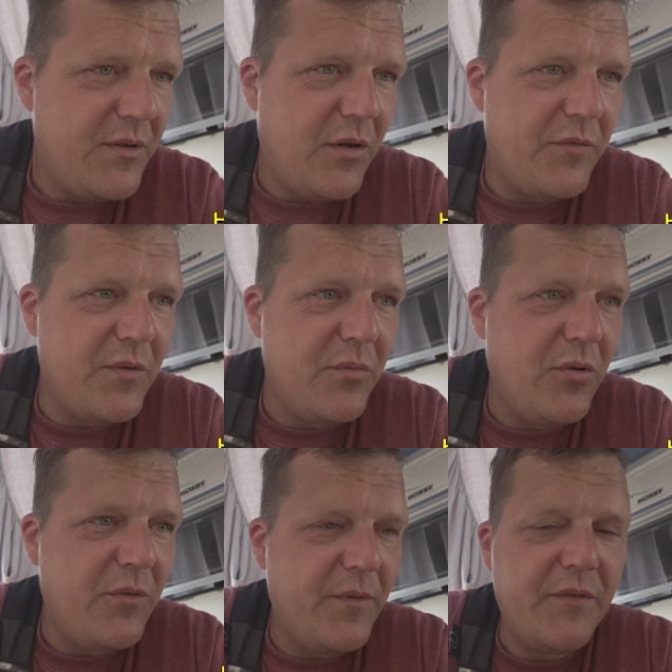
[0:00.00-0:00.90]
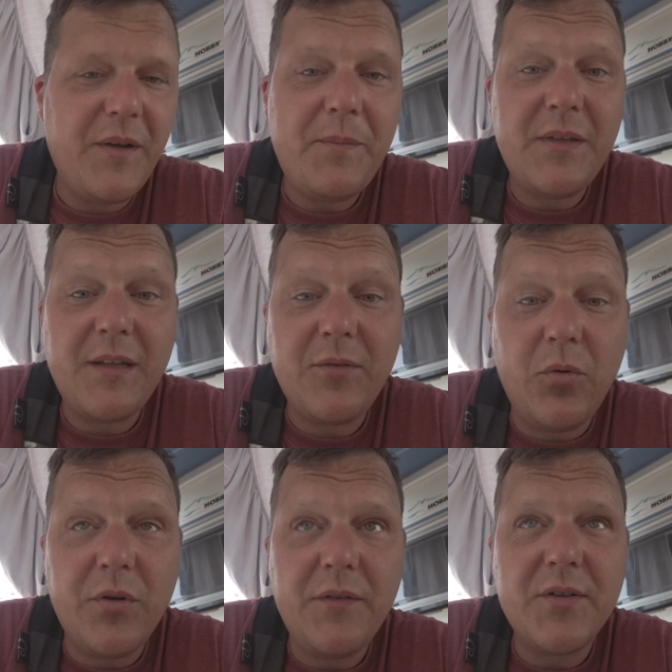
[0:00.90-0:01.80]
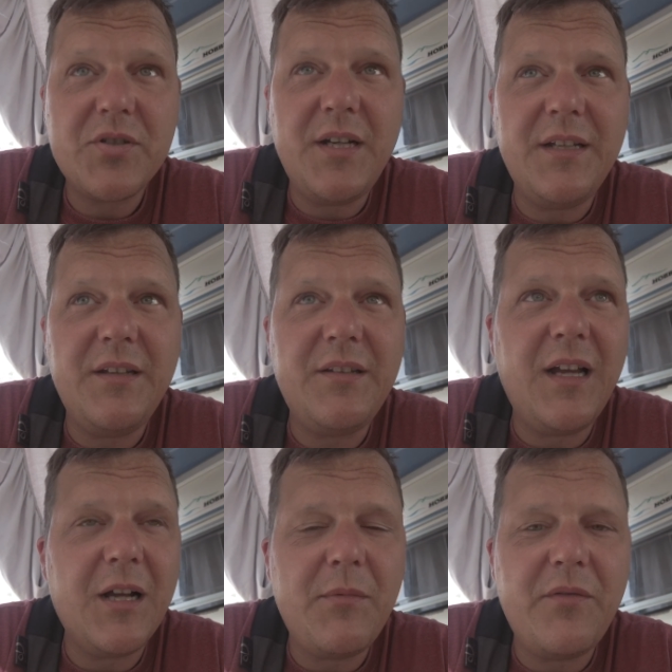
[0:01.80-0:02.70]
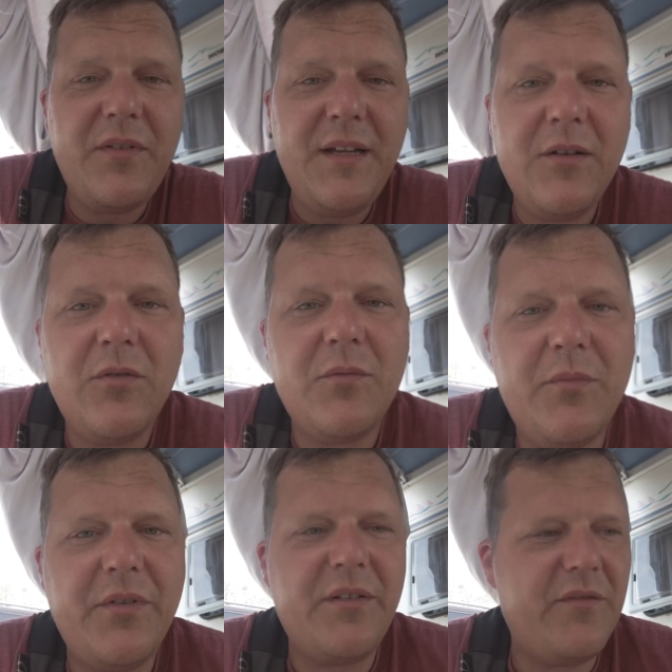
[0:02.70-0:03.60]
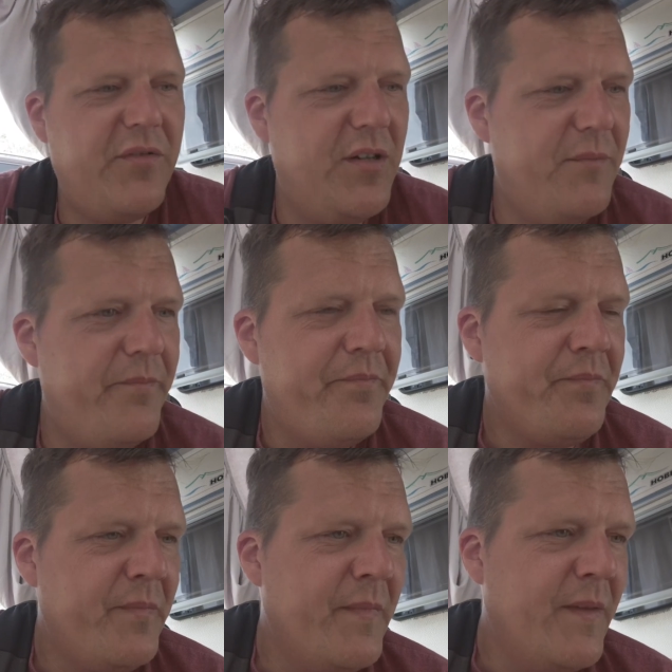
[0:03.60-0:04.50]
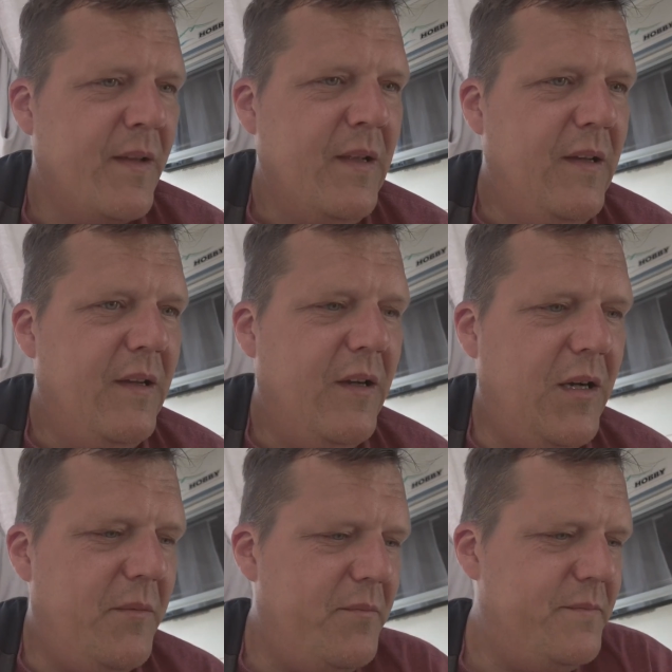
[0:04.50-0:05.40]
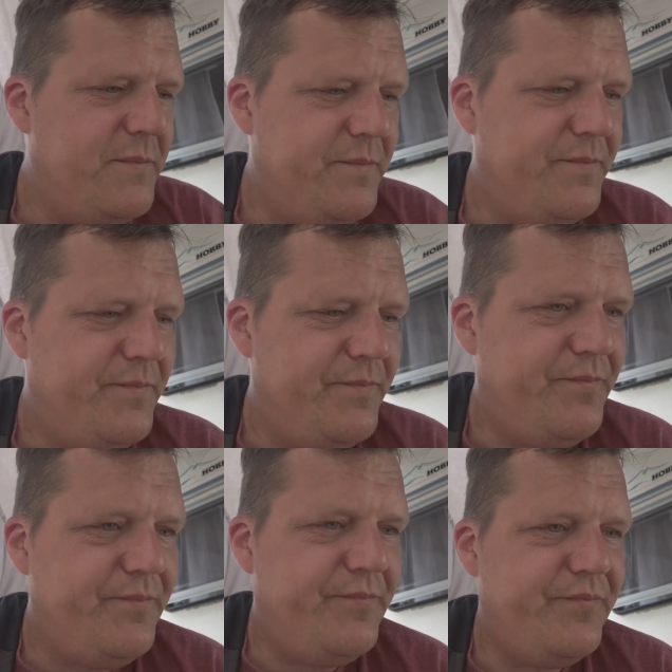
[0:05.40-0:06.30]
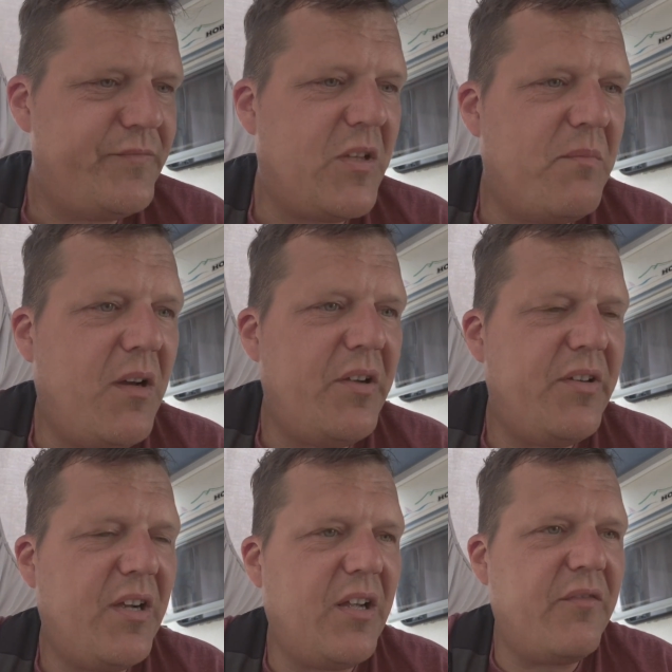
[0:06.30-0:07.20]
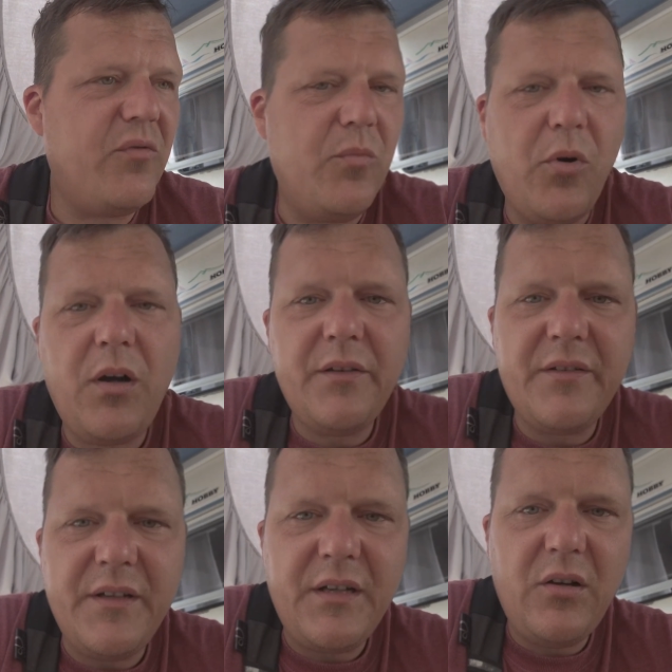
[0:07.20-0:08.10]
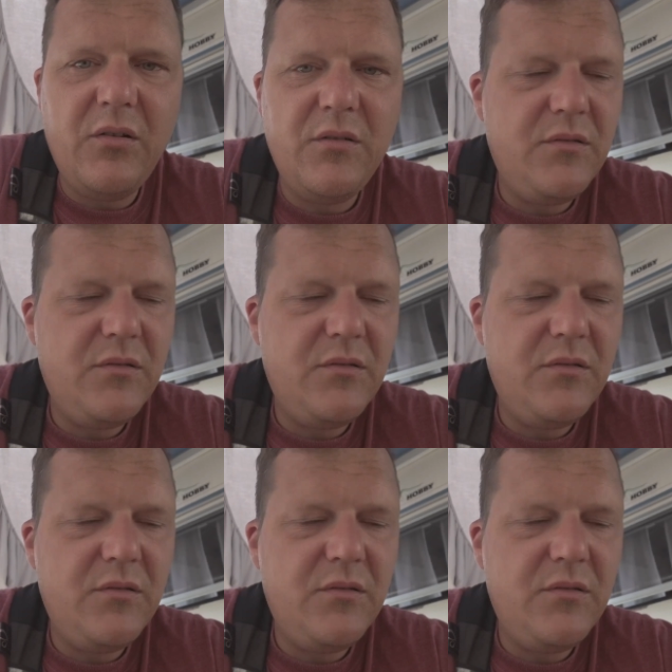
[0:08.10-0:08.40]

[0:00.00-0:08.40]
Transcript: aufgebrochen. Ich werde mit der Drohne wahrscheinlich die Tage mal fliegen und ein bisschen filmen. Ähm, das mache ich dann ganz früh morgens, Oder genau.